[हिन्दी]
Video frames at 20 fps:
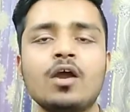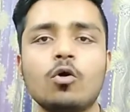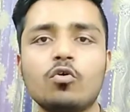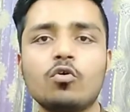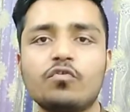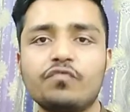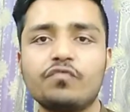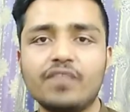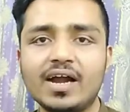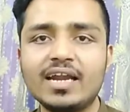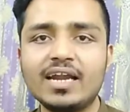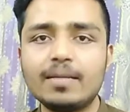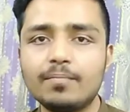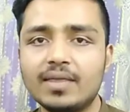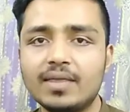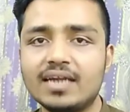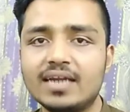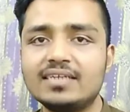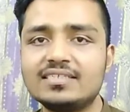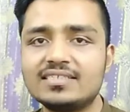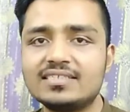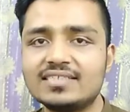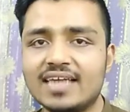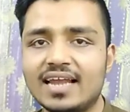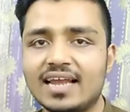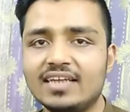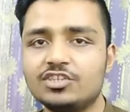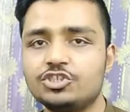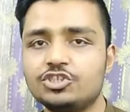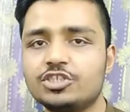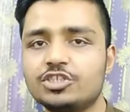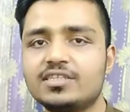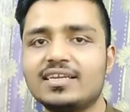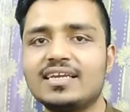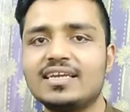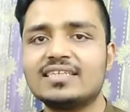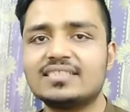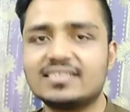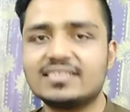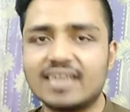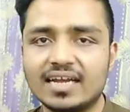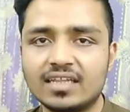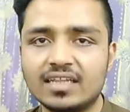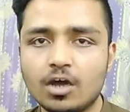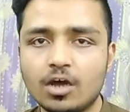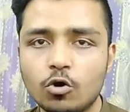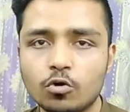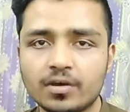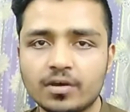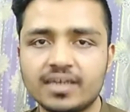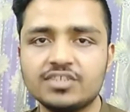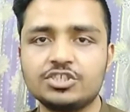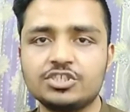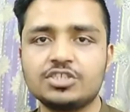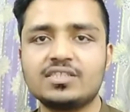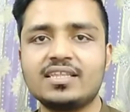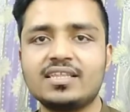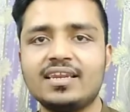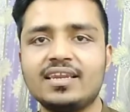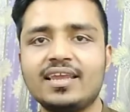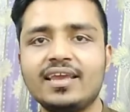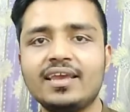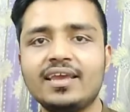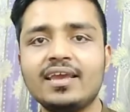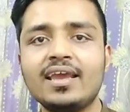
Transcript: और वाइट ब्लड सेल जितने ज़्यादा होंगे जितने